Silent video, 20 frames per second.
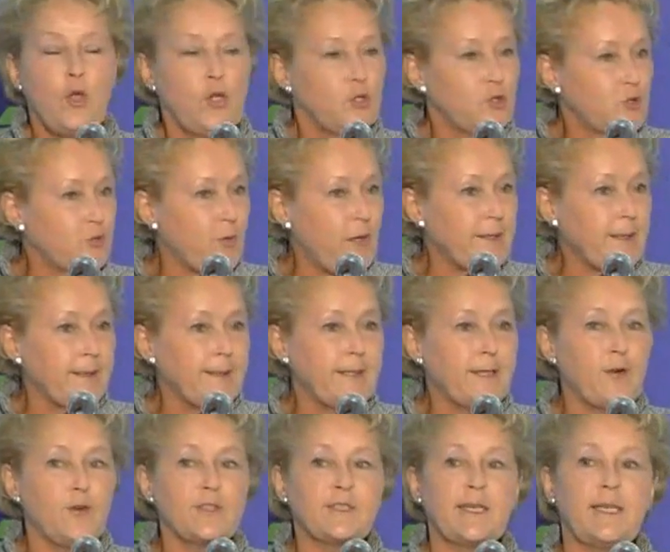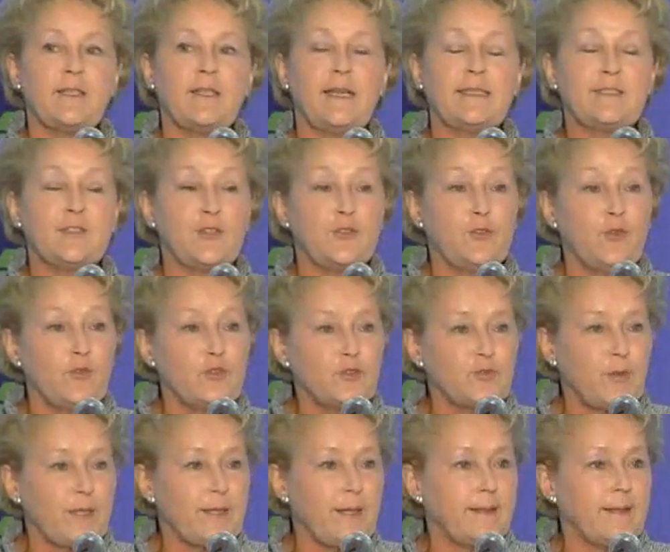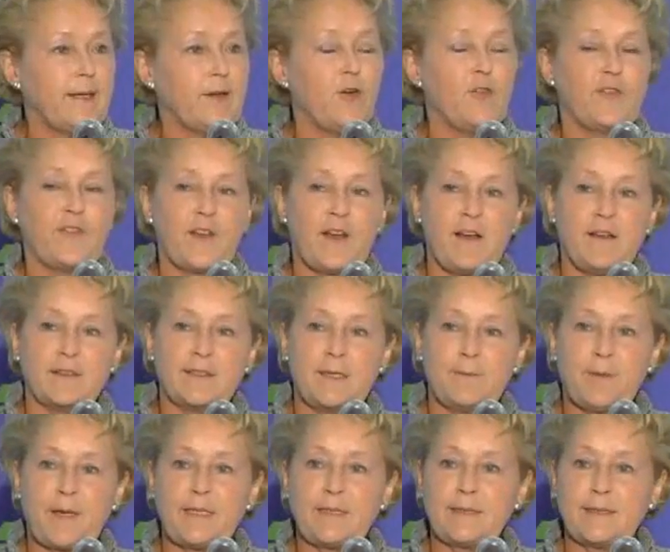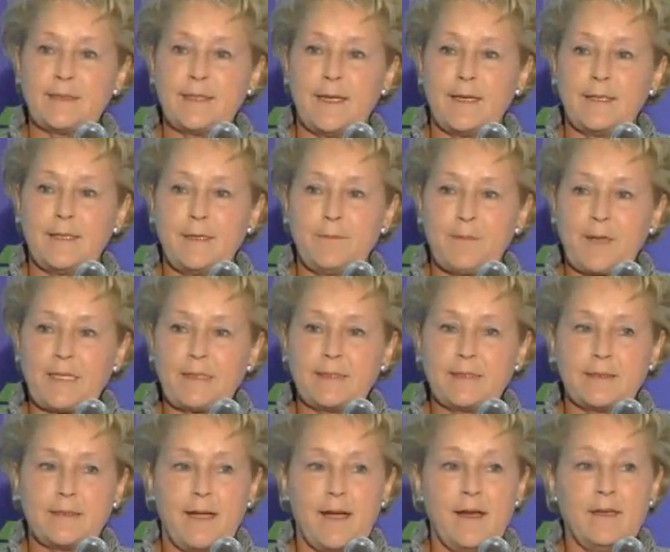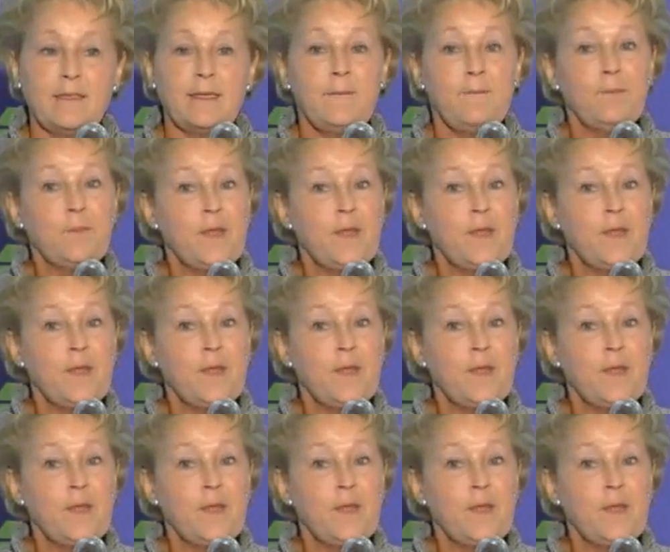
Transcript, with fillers: soit dans des conseils nationaux, soit dans des conférences des présidents et des présidentes,